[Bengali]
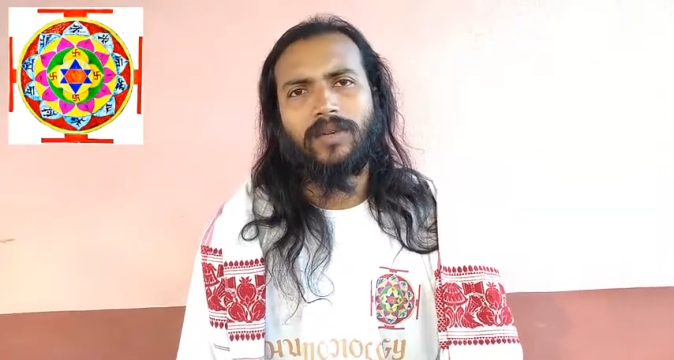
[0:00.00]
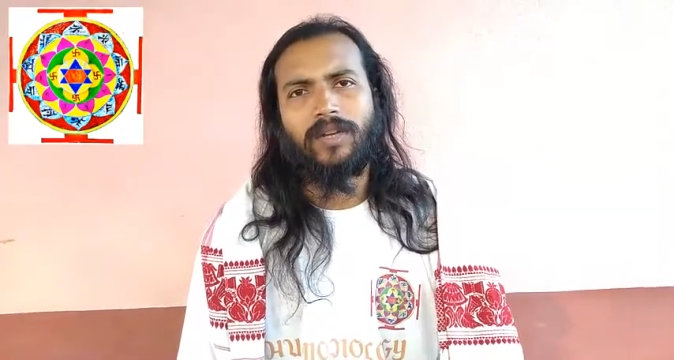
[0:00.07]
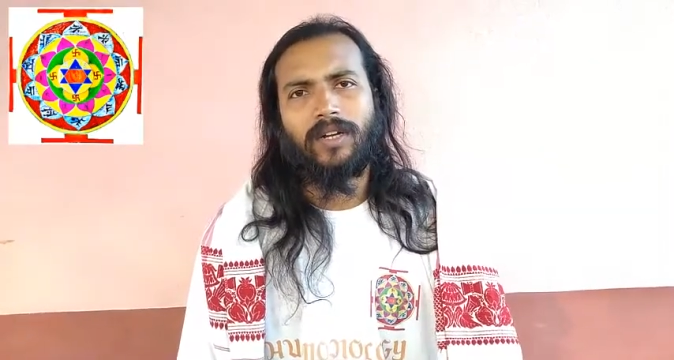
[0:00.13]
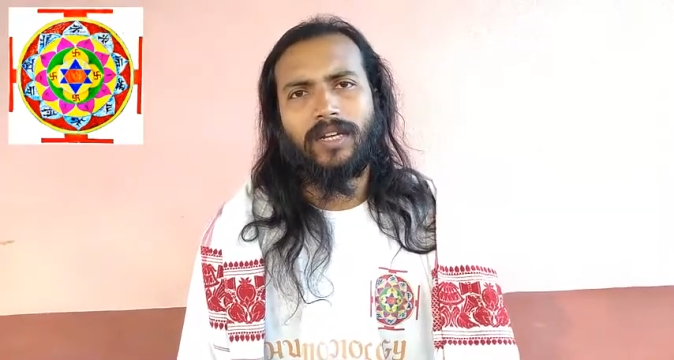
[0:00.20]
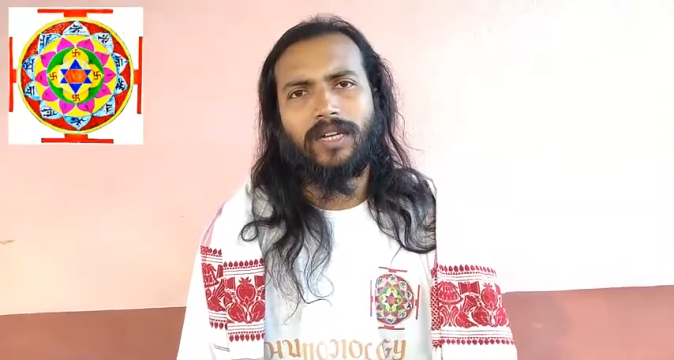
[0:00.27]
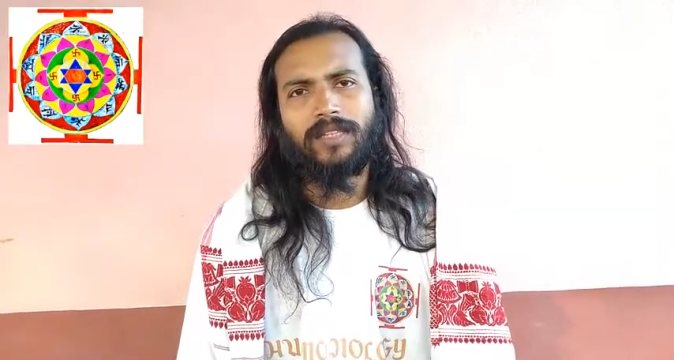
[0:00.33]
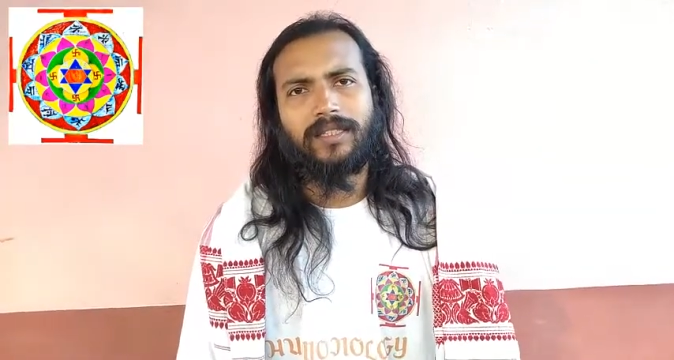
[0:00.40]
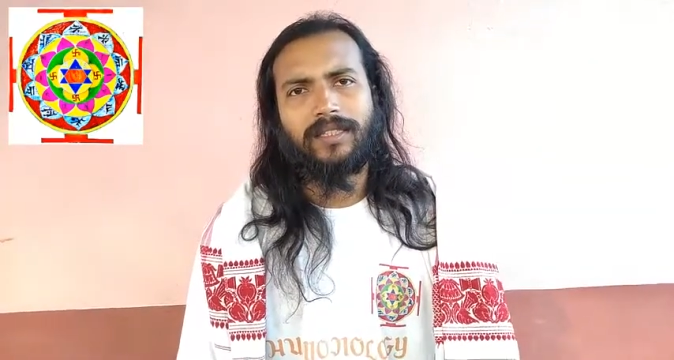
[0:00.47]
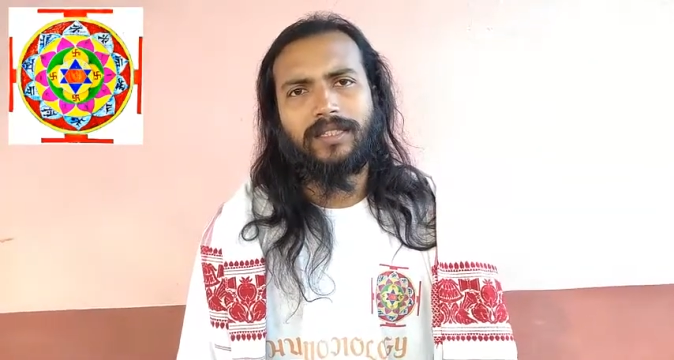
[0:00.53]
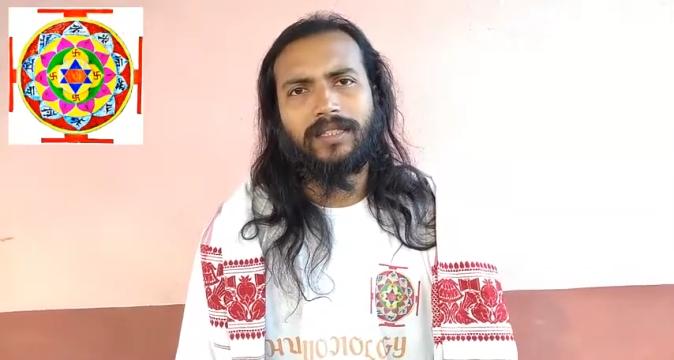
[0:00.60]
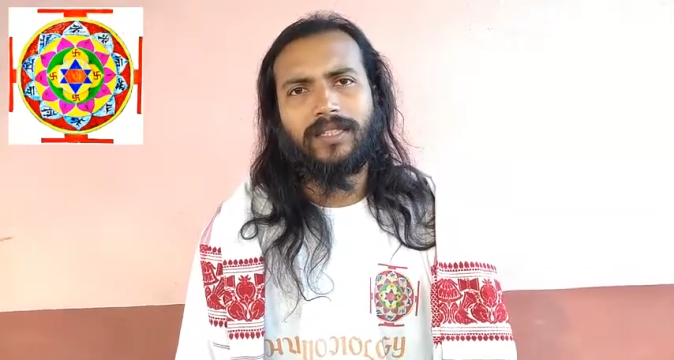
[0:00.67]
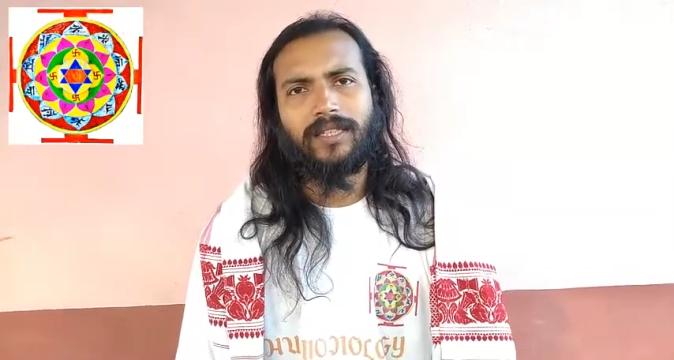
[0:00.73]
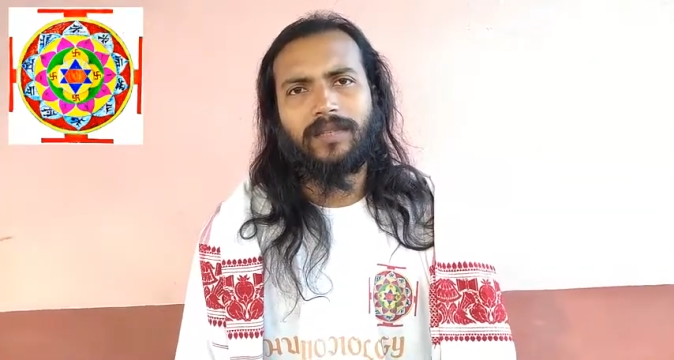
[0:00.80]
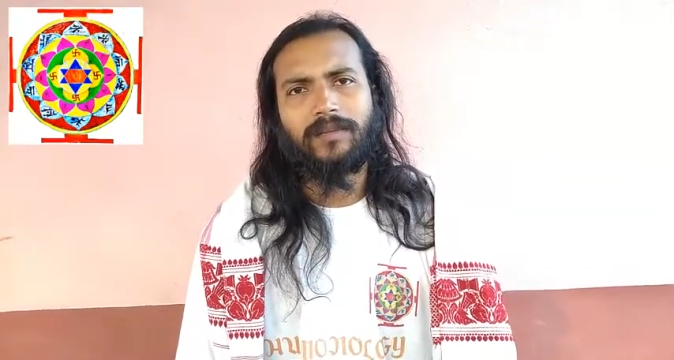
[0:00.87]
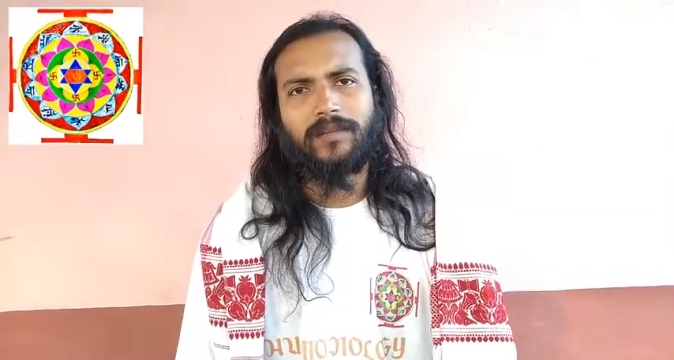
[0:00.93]
মহালয় দিন
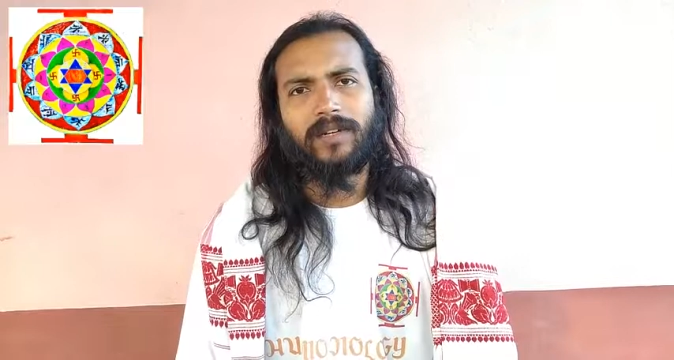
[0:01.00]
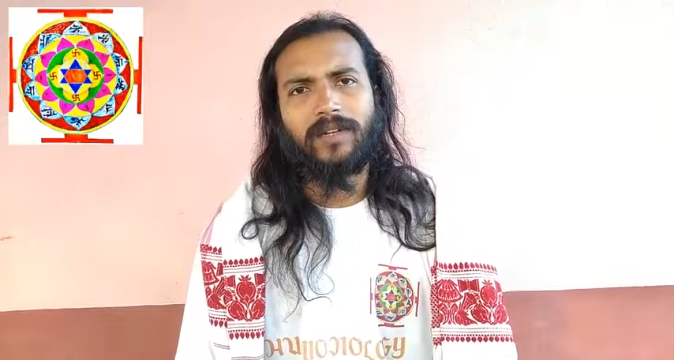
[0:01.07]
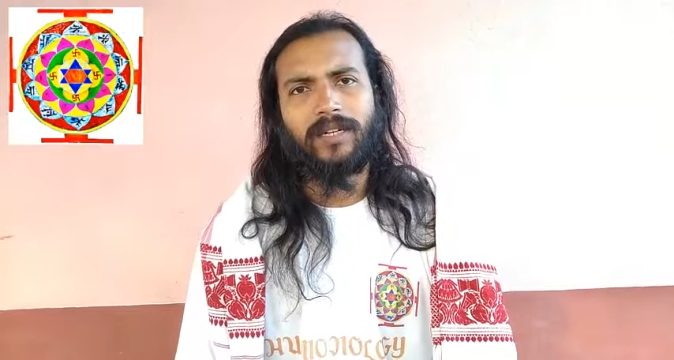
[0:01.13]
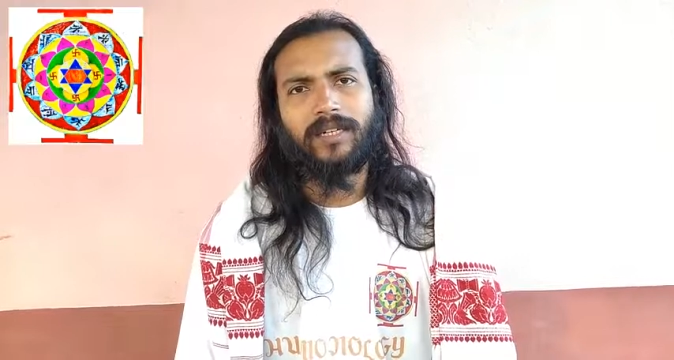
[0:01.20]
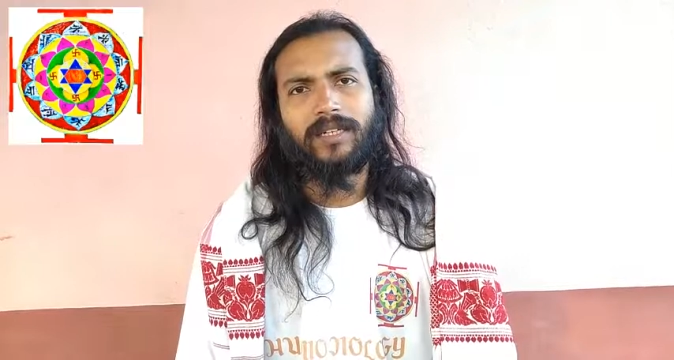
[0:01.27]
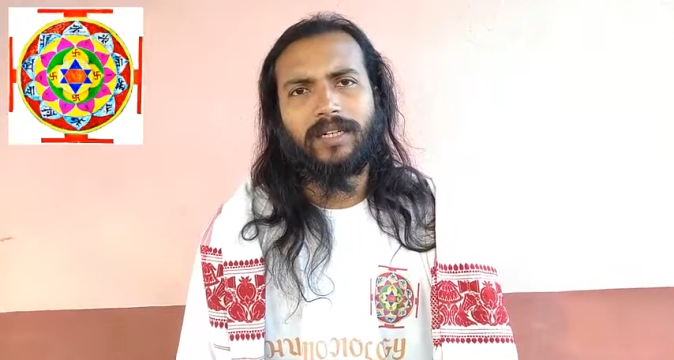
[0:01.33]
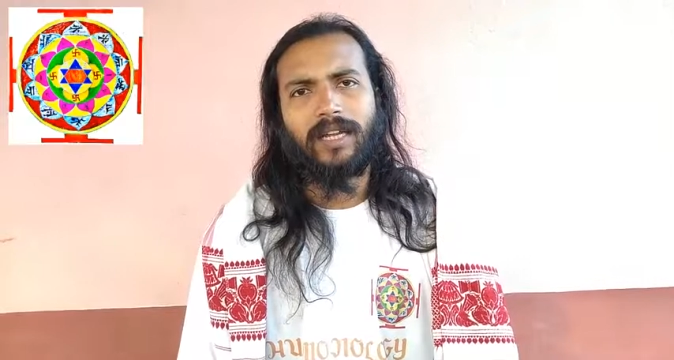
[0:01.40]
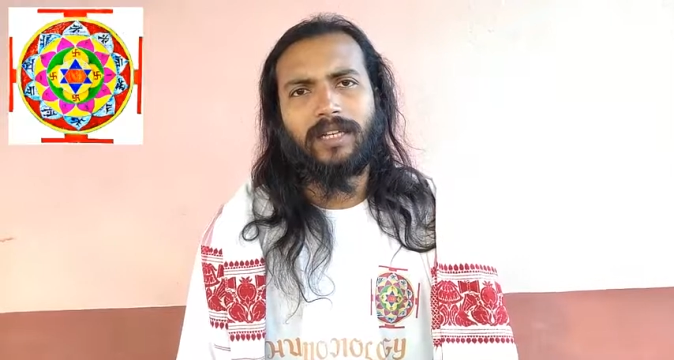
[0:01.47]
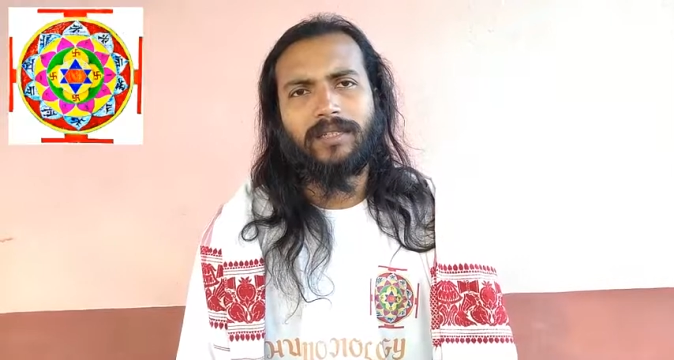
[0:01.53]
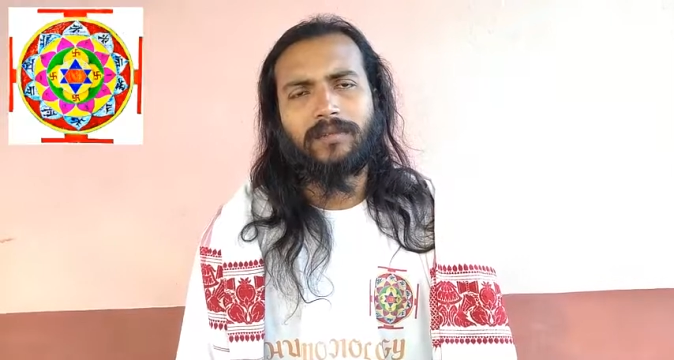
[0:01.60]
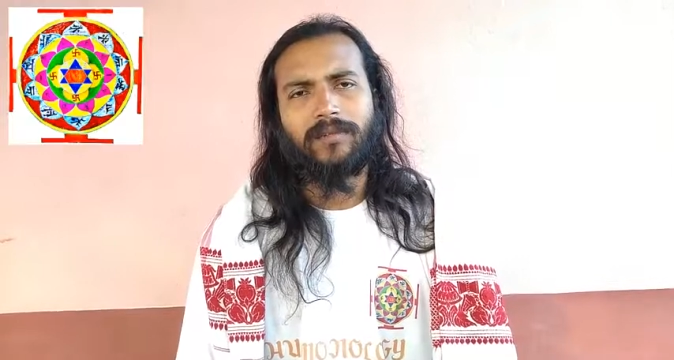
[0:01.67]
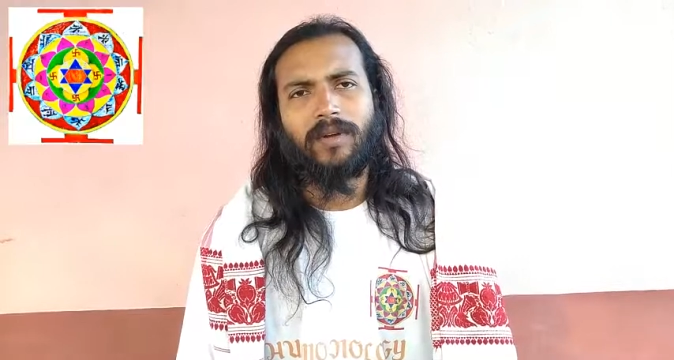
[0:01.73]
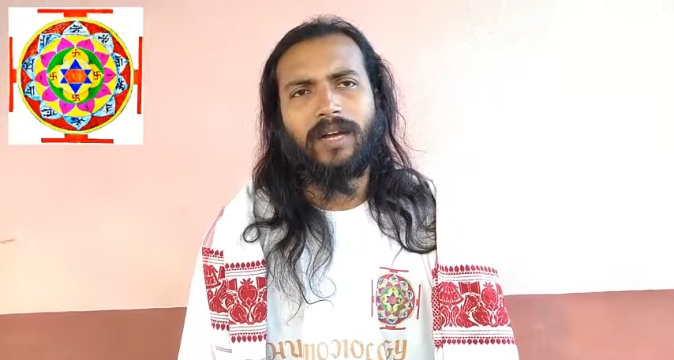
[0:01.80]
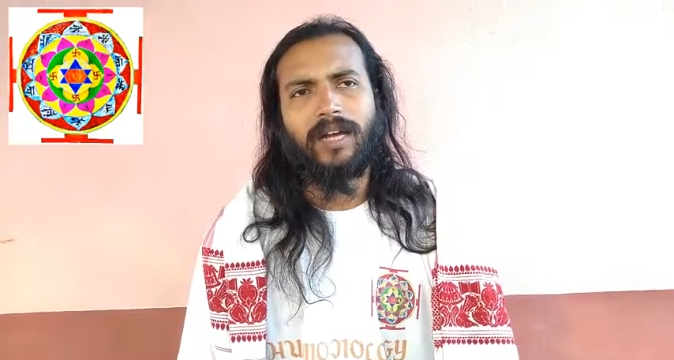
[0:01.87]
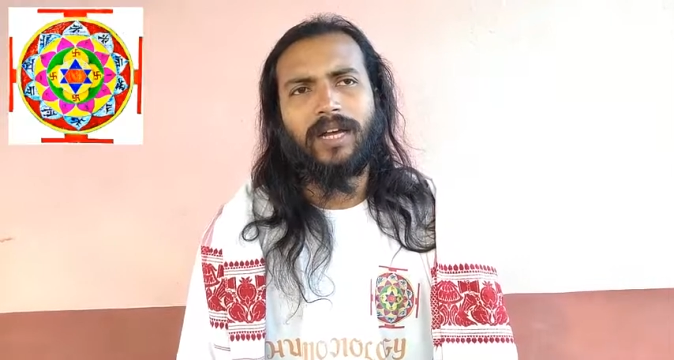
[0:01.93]
থেকে মহালয় রাত
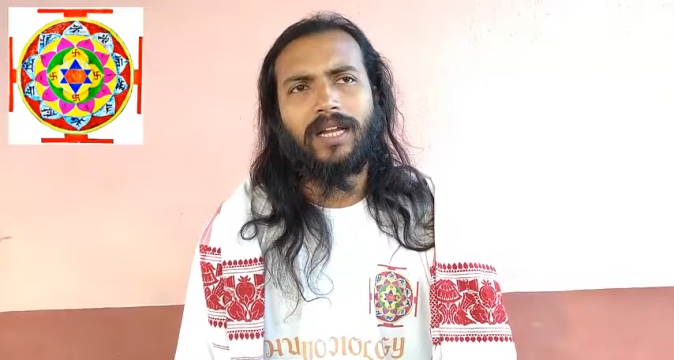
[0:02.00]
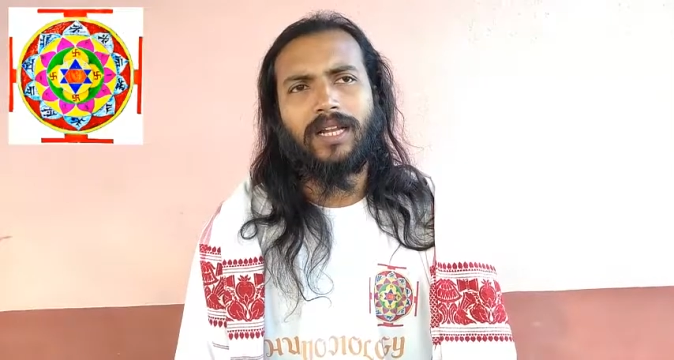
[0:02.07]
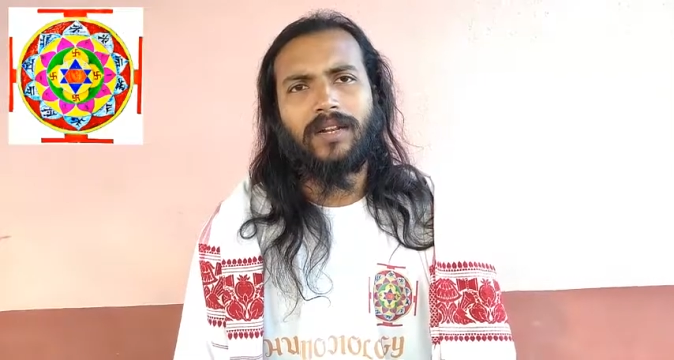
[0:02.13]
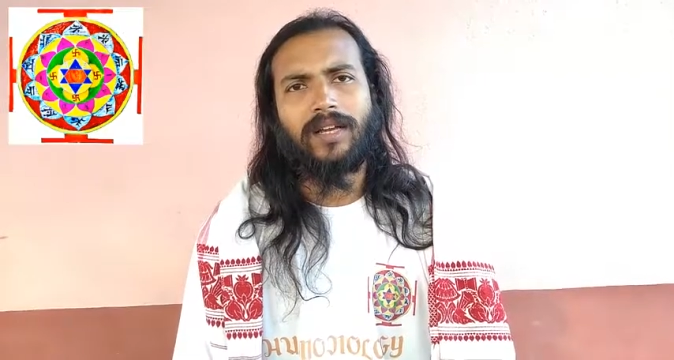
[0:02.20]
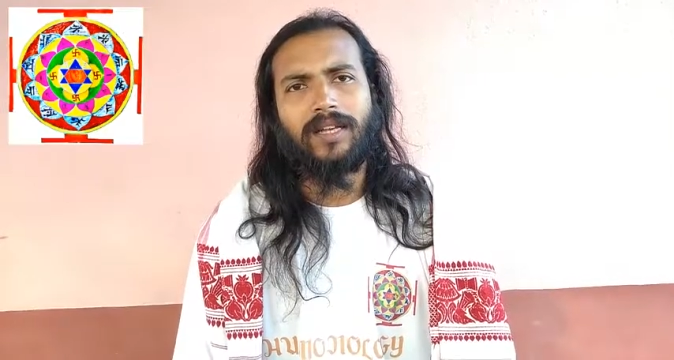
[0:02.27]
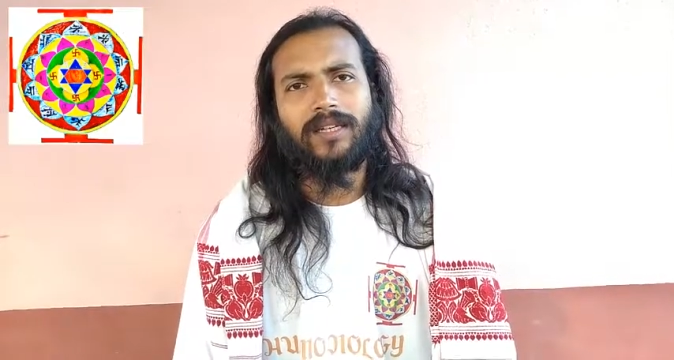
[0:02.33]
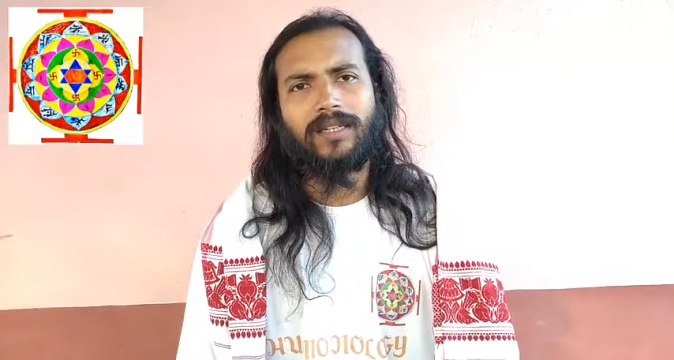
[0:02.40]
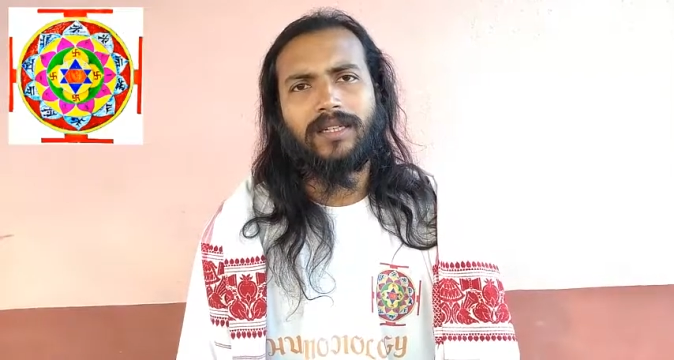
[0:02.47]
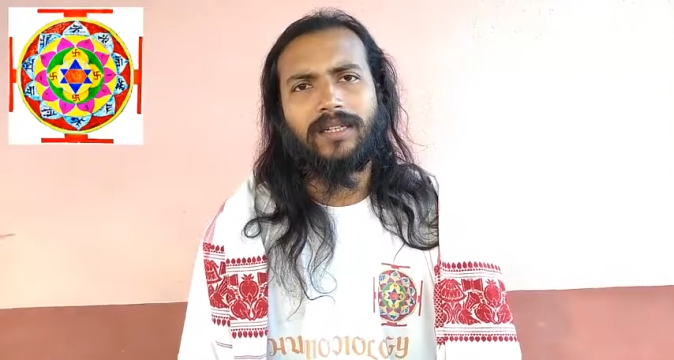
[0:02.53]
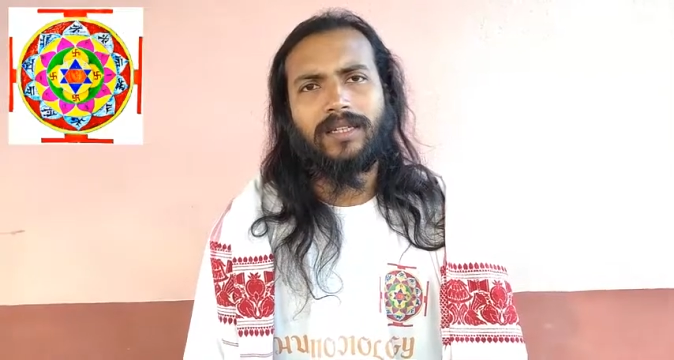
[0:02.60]
মহা আলয়